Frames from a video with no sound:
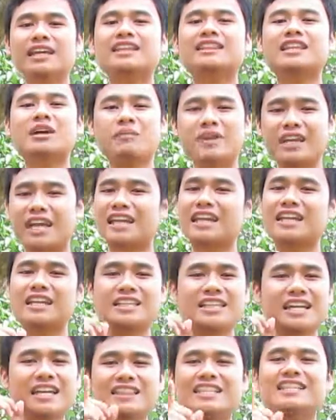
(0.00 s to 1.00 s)
tapi karena
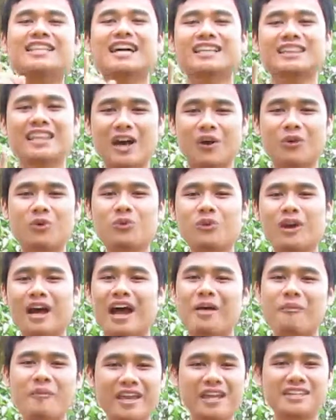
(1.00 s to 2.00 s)
dia tidak tahu
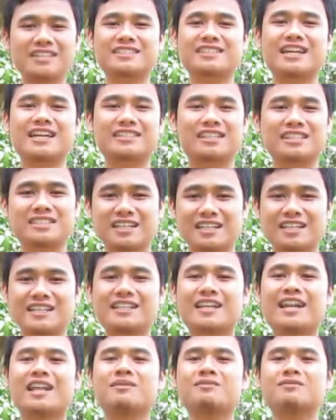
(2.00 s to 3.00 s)
apa yang sedang terjadi di
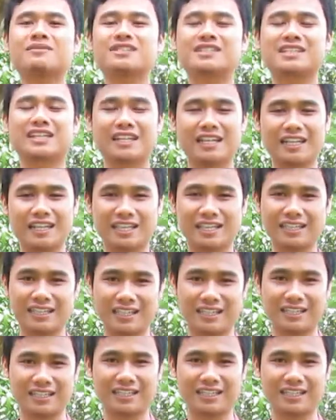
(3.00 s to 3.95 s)
dalam sekelilingnya dia.